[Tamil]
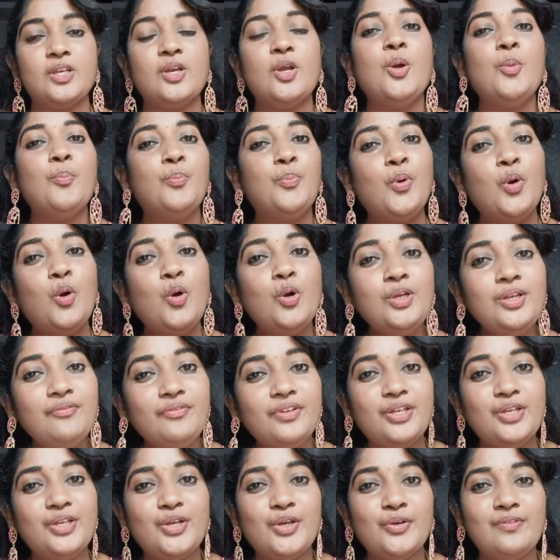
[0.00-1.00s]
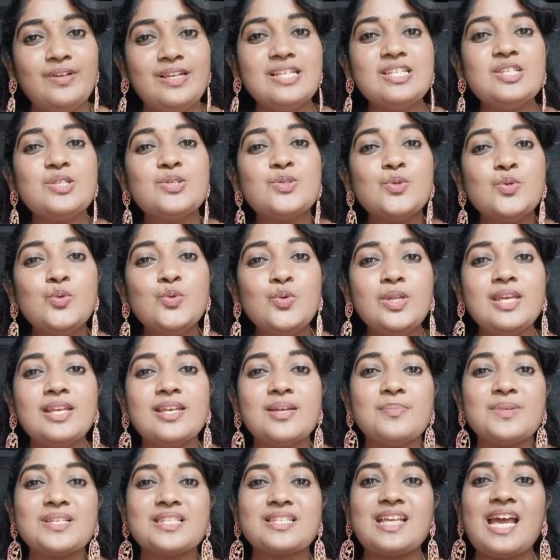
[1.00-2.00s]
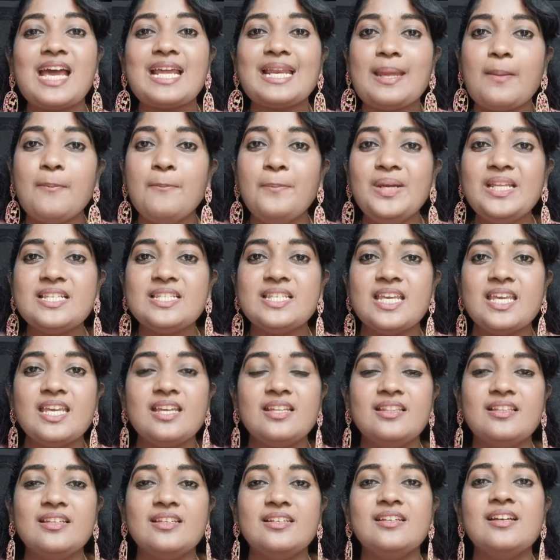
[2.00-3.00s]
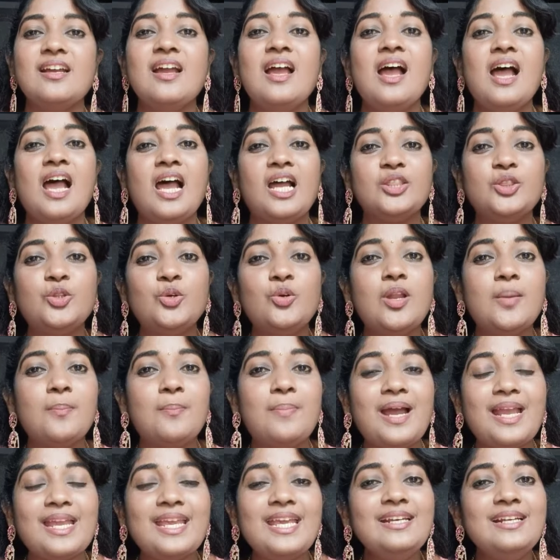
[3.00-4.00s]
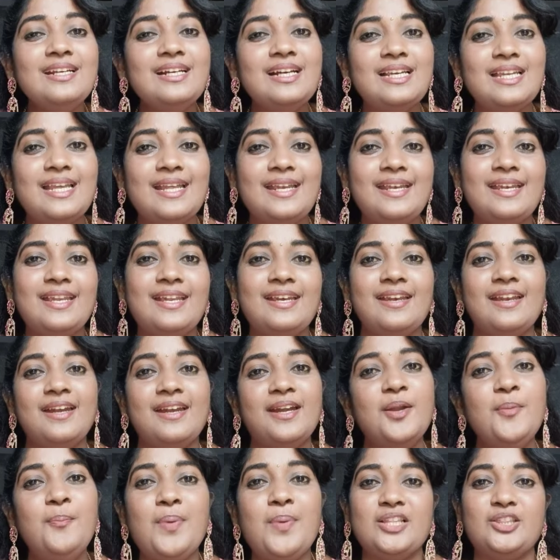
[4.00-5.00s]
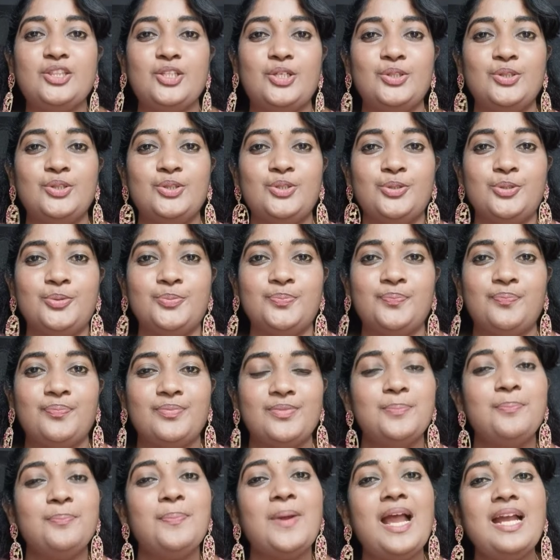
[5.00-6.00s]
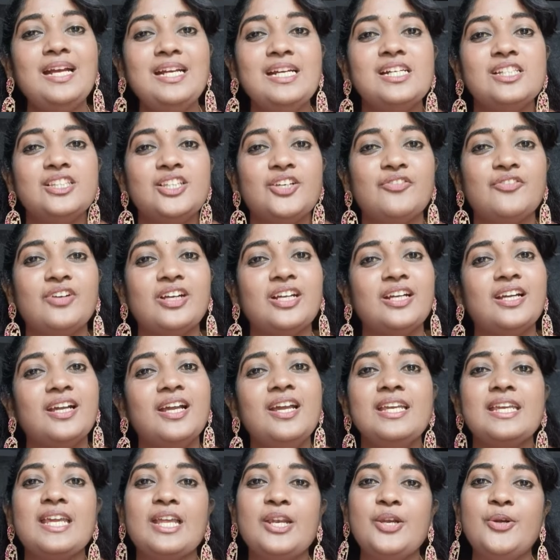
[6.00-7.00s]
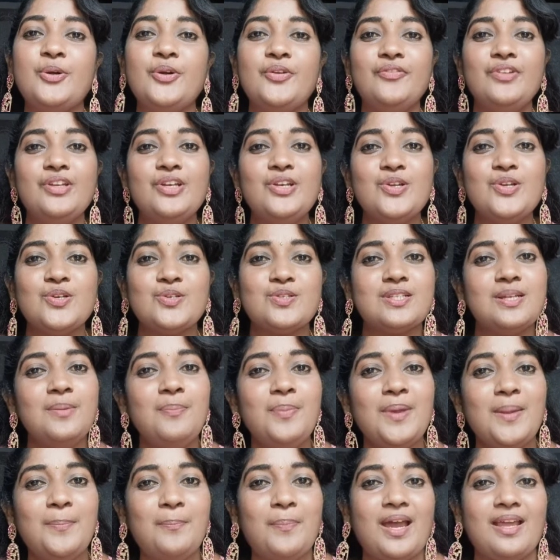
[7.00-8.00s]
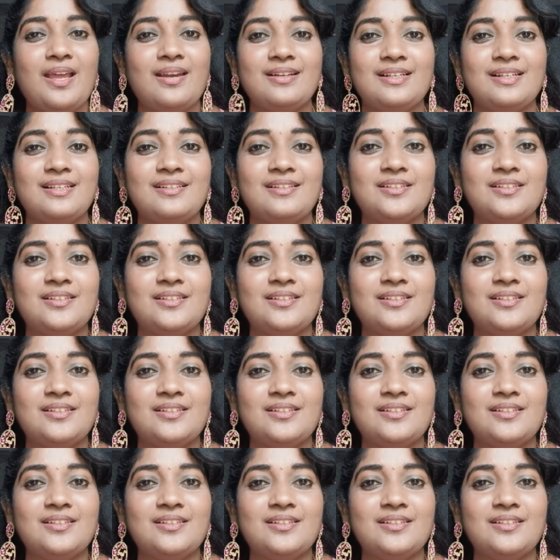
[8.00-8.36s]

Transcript: போன வீடியோவில் சூரிய நமஸ்காரம் எப்படி செய்யுது அதோட பயன்கள் என்னென்னு பார்த்துருந்தோம் பார்க்காதவங்க என்னோட வீடியோஸில் போய் பாருங்க